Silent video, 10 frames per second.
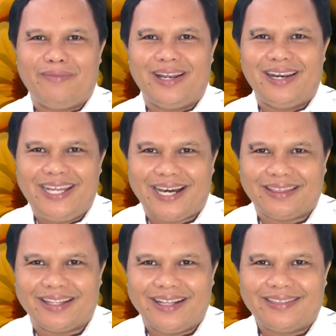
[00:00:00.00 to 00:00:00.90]

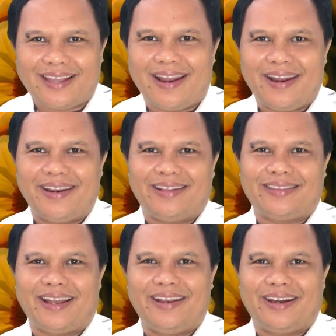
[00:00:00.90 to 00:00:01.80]
melihat
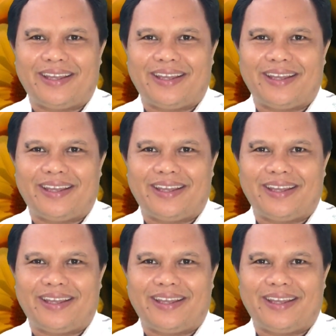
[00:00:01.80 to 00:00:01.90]
tanda-tanda